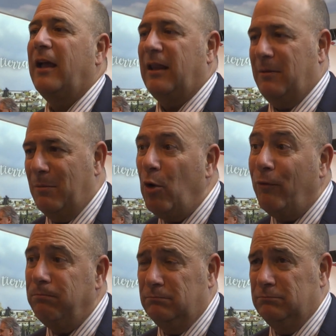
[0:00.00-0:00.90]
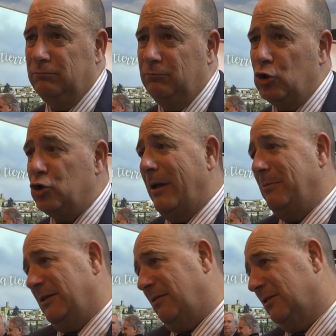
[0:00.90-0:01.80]
que debemos no
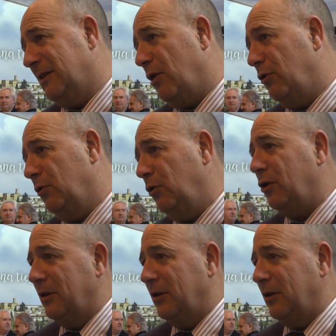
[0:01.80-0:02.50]
solamente centrarnos en uno,